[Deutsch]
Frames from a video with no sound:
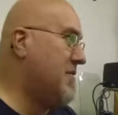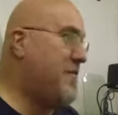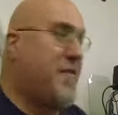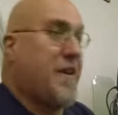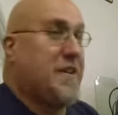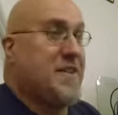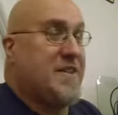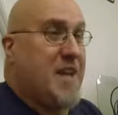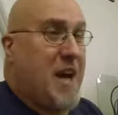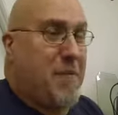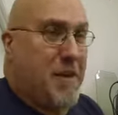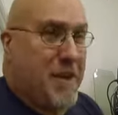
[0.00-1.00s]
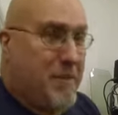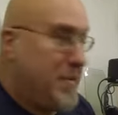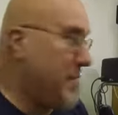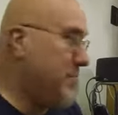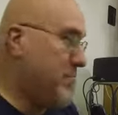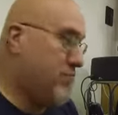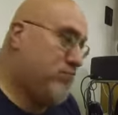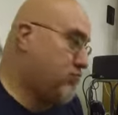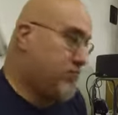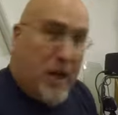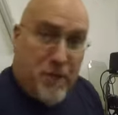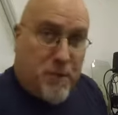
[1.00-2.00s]
Wenn sie aber dann, dann
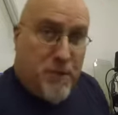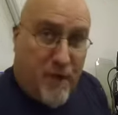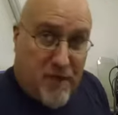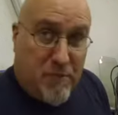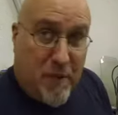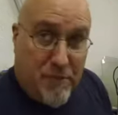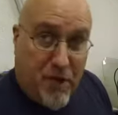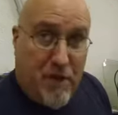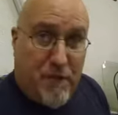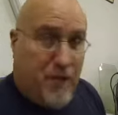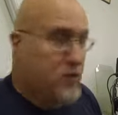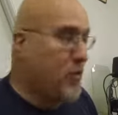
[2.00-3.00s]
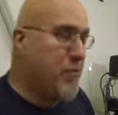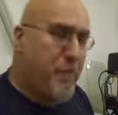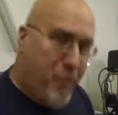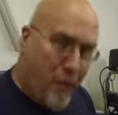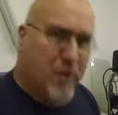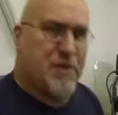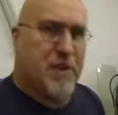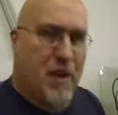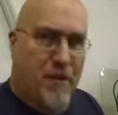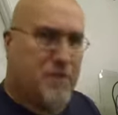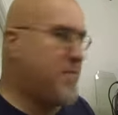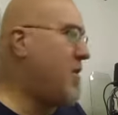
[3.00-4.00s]
beispielsweise beim dritten Versuch böse
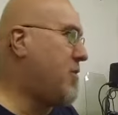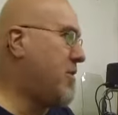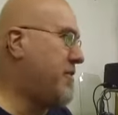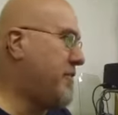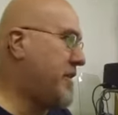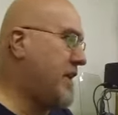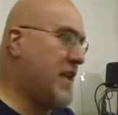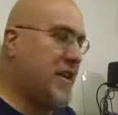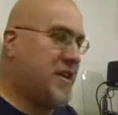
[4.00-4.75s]
aufs Maul äh,